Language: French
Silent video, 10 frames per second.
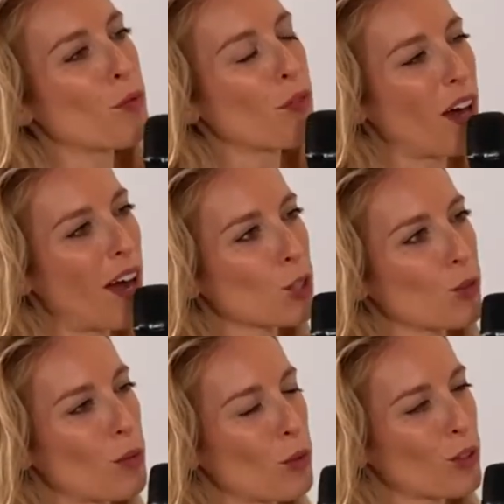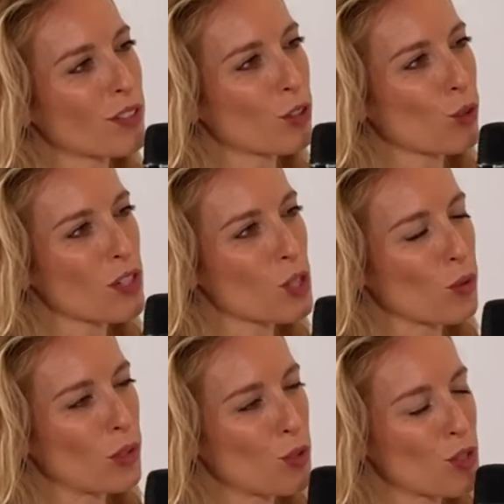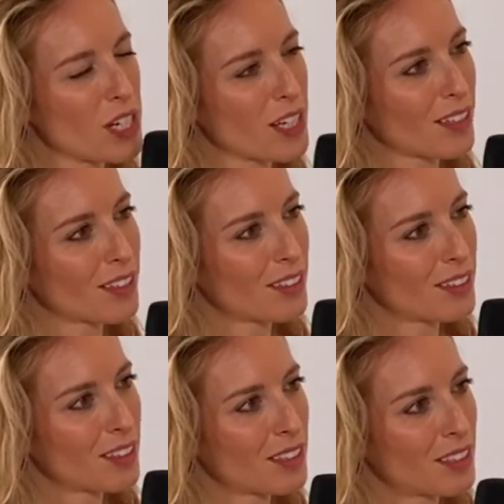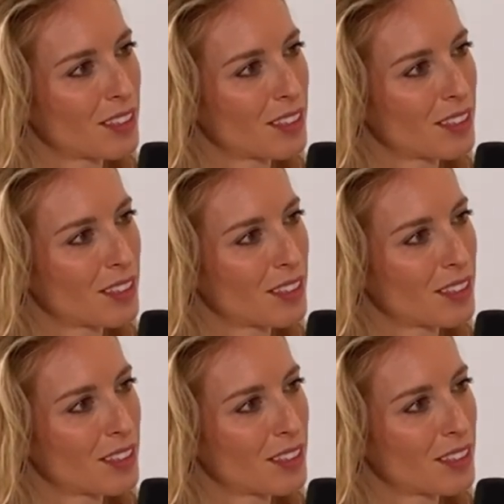freins actuellement dans cette transition écologique L'humain.